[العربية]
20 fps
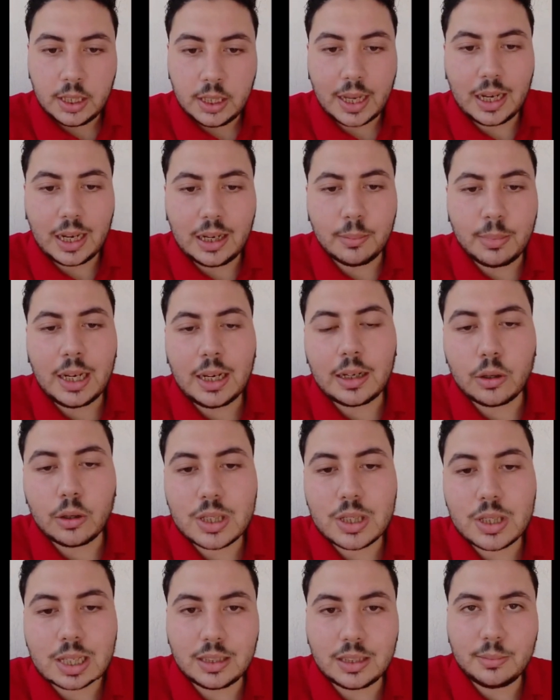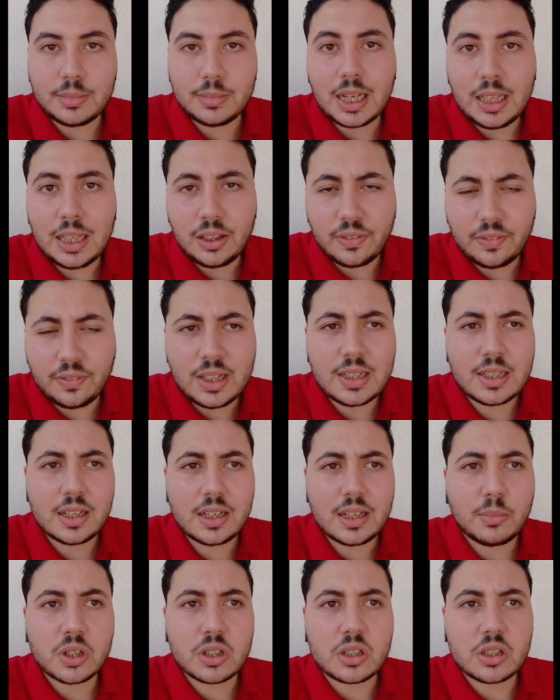خلي بالك لو استخدمت اي
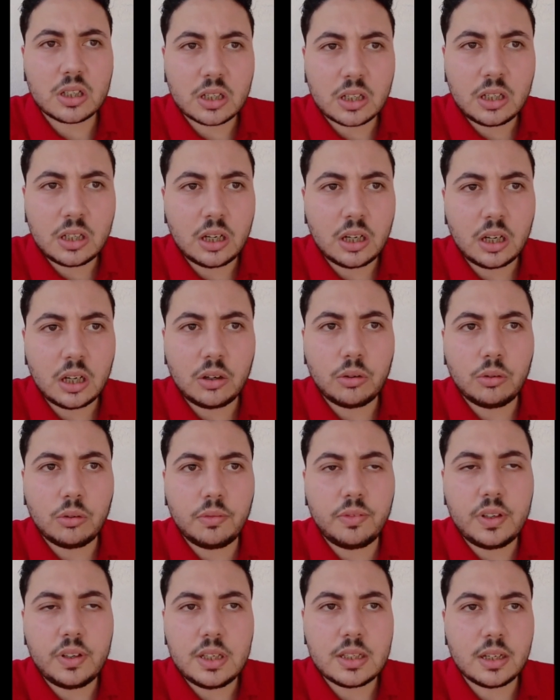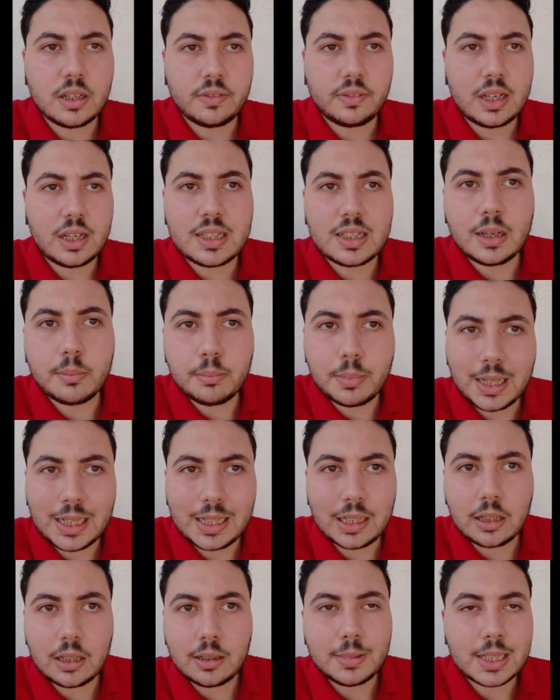فيزا مصريه او فيزا في حساب
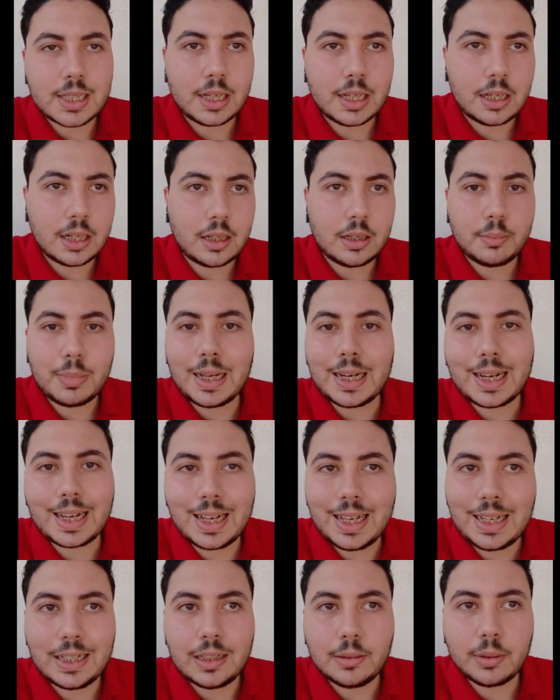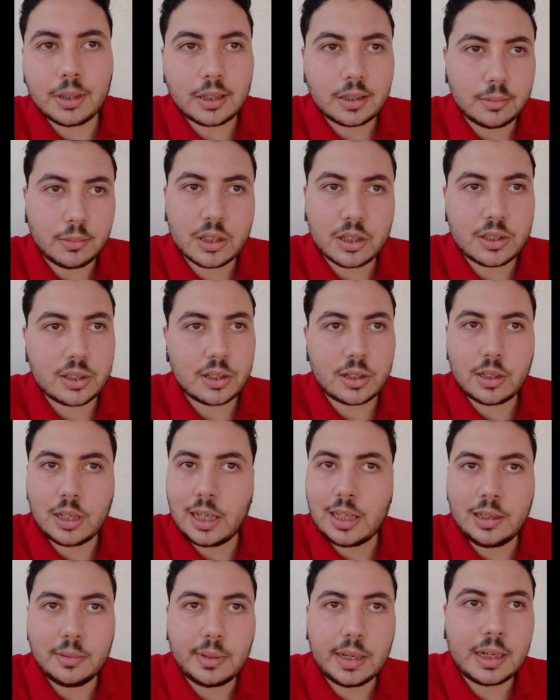بنك مثلا بنك اهلي بنك مصر
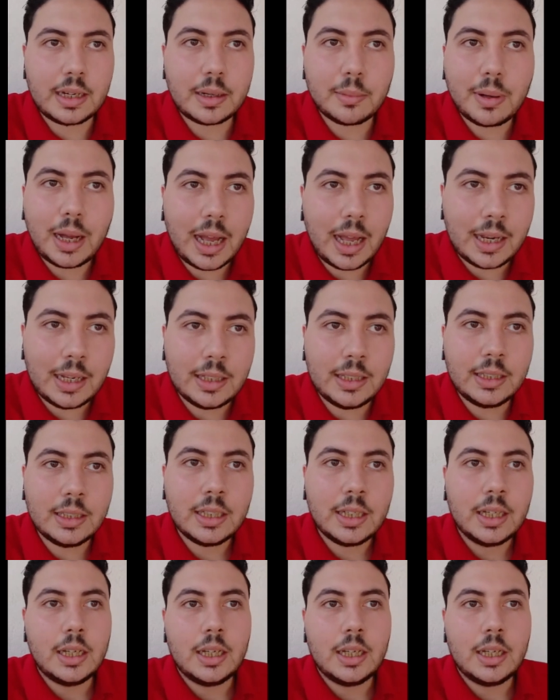اي بنك محلي